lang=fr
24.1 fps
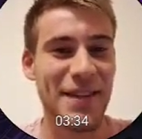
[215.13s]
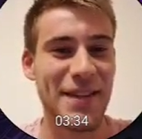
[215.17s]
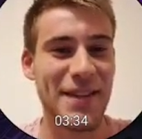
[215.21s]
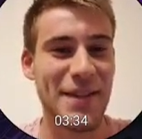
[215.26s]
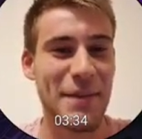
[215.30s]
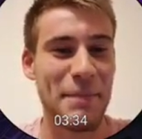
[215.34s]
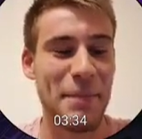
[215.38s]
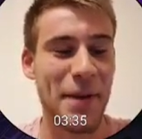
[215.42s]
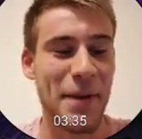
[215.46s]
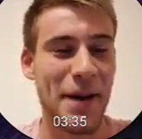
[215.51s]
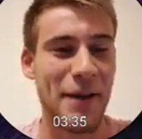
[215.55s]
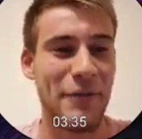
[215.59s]

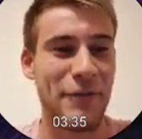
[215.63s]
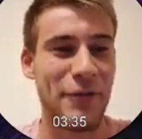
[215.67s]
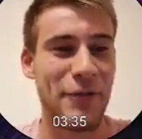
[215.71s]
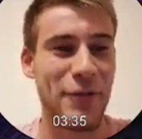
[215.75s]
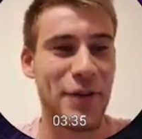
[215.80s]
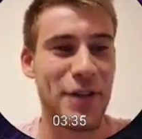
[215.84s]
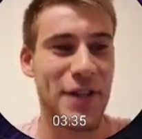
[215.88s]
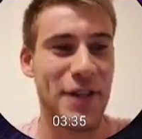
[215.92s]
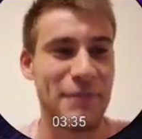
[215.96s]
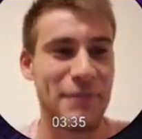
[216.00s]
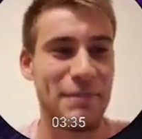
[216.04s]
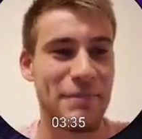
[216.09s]
C'est pas la
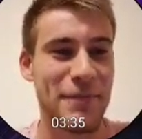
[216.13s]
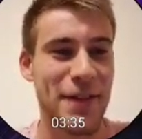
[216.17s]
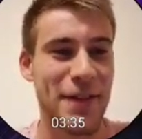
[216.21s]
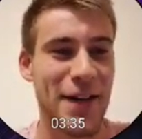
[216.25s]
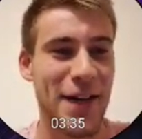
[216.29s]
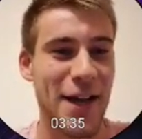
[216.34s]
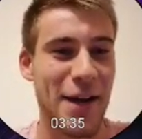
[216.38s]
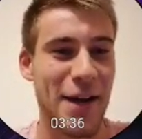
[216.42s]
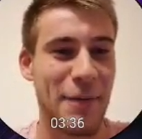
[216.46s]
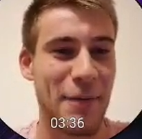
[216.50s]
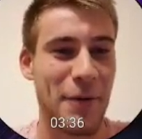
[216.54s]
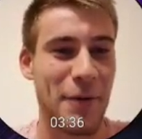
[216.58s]
folie,
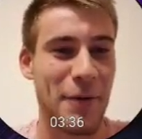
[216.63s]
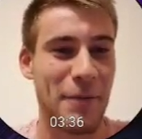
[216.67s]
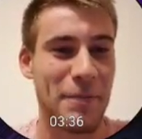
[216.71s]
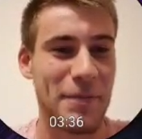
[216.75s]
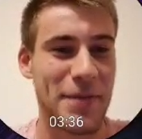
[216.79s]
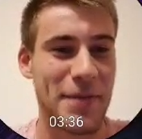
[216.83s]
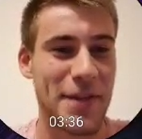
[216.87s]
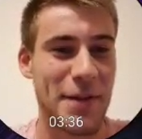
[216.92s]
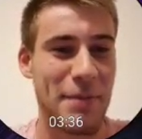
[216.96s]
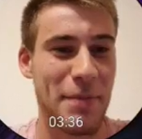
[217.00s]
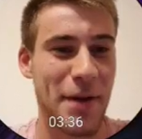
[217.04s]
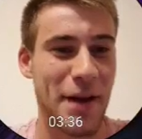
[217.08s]
clairement,
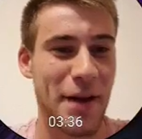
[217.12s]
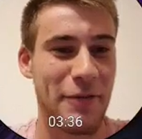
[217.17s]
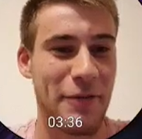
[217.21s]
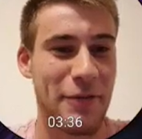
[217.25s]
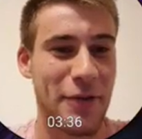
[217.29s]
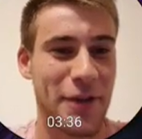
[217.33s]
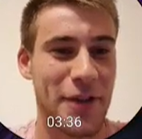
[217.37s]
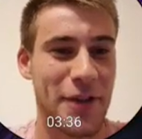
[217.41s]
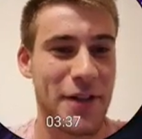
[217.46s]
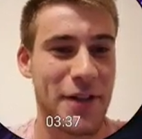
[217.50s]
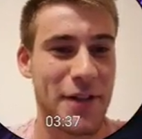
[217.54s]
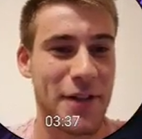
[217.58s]
c'est pas la
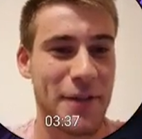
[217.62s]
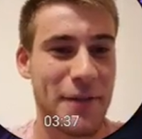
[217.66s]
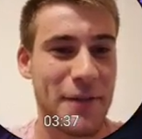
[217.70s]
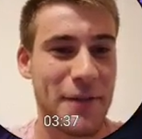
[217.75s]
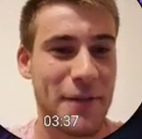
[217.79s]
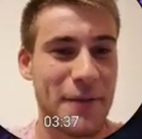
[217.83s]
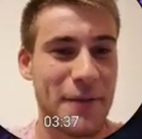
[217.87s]
folie.